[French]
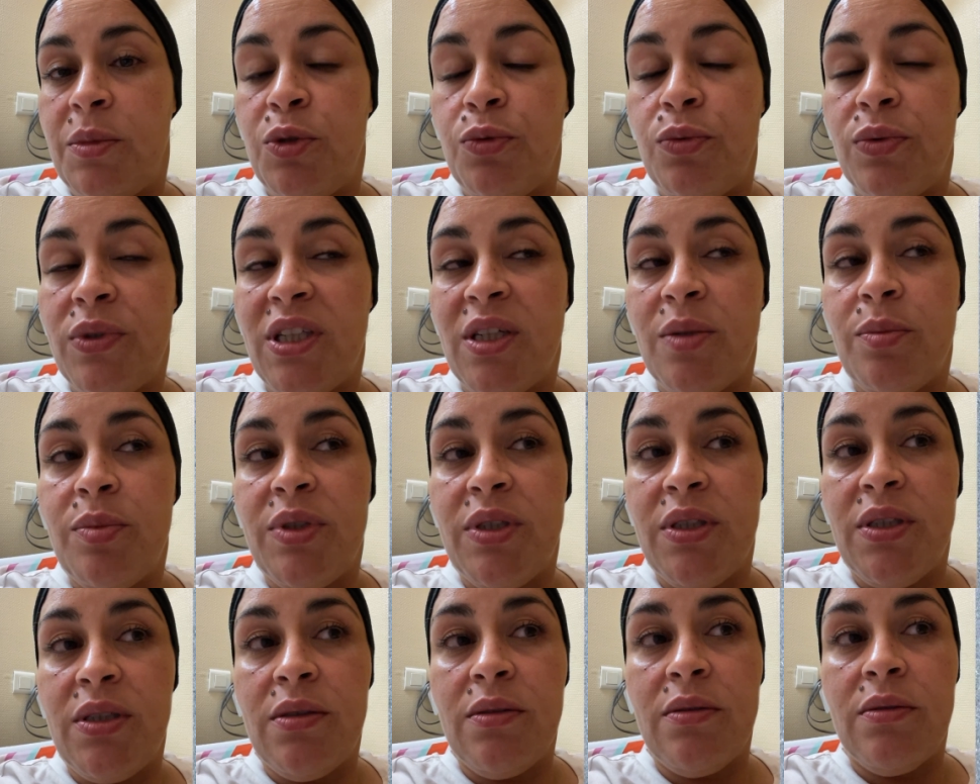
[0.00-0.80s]
minutes à
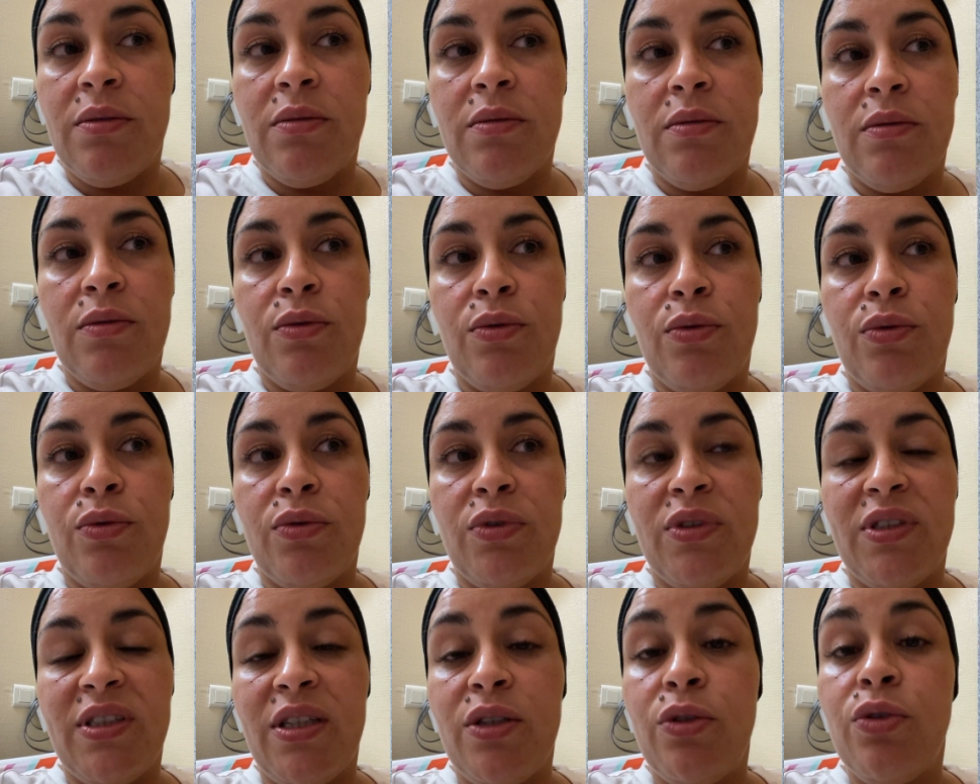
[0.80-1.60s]
pied,
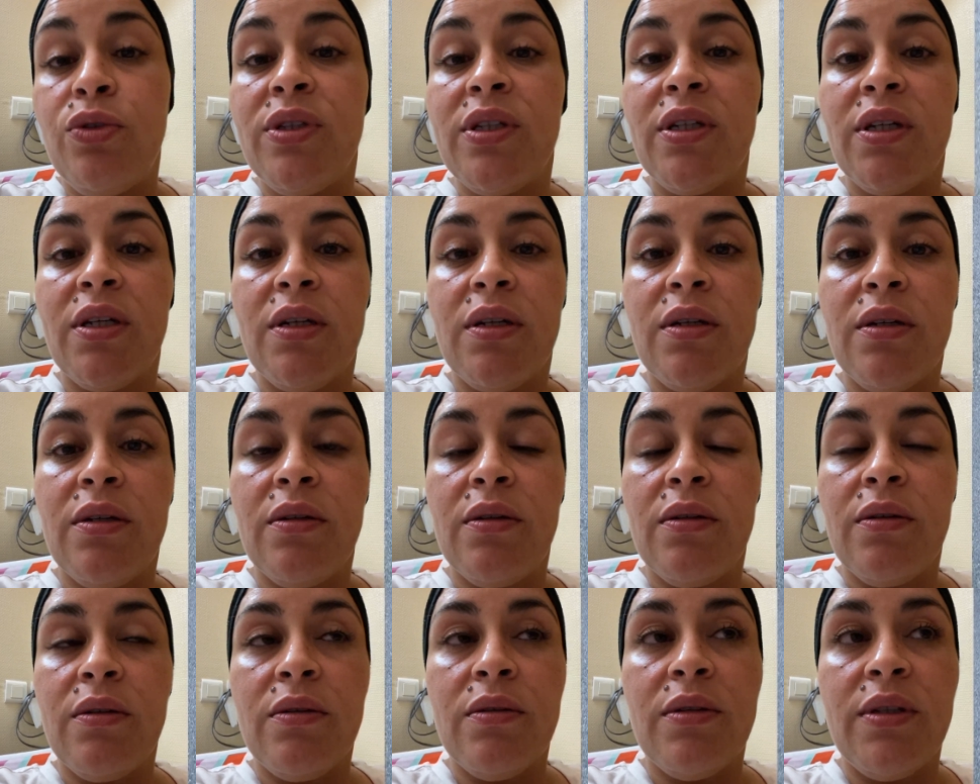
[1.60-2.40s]
ça donne
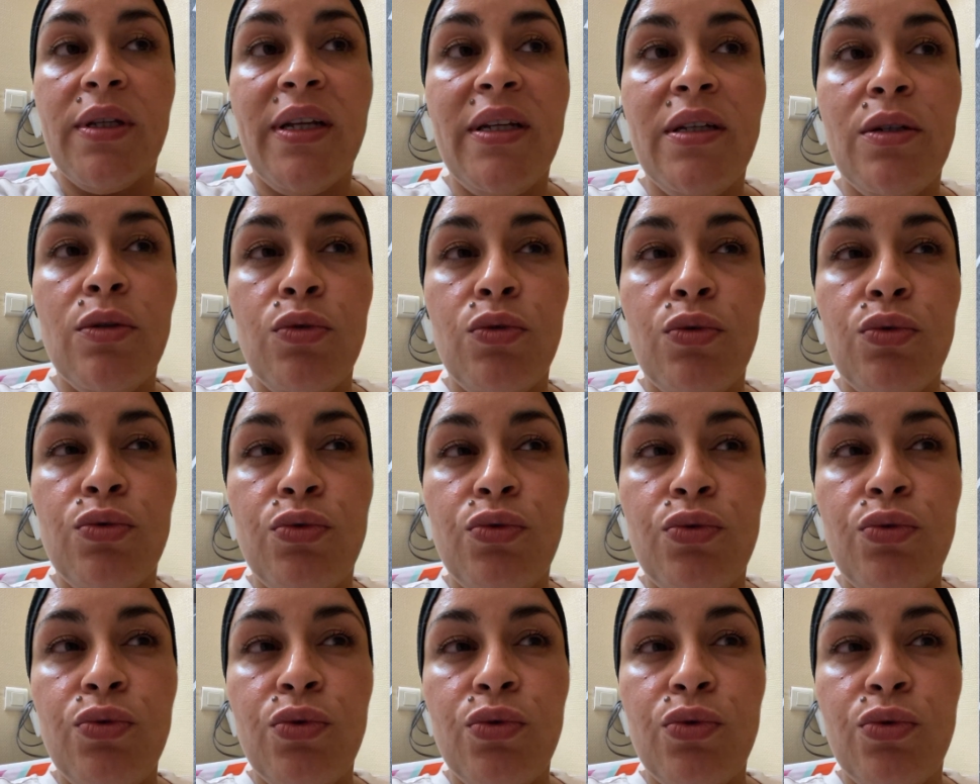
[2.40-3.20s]
un
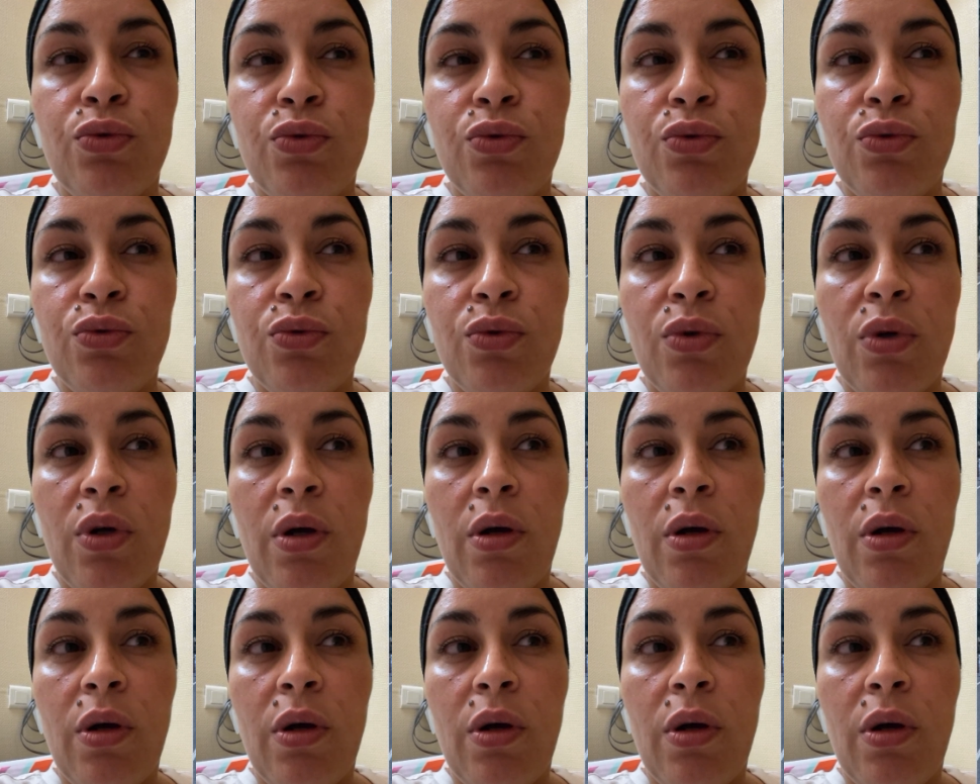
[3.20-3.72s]
aller-retour de